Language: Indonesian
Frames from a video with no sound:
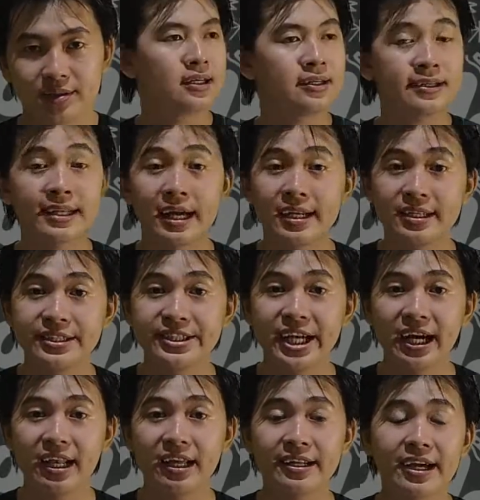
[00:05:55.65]
entah di
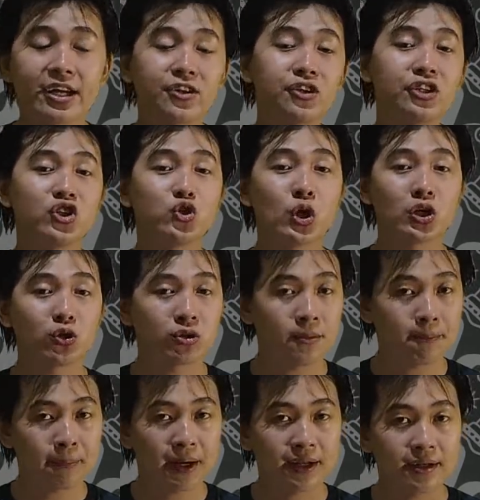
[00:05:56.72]
jalan atau di suatu
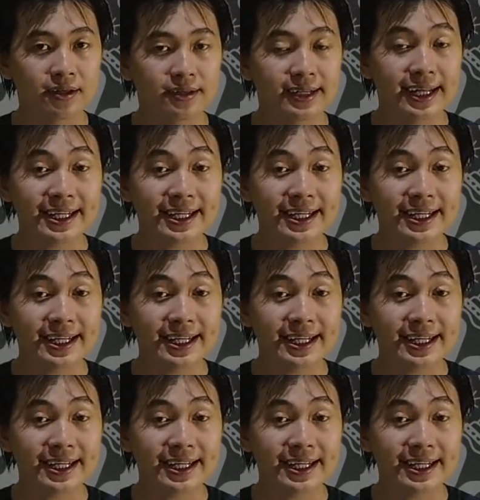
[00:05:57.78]
tempat,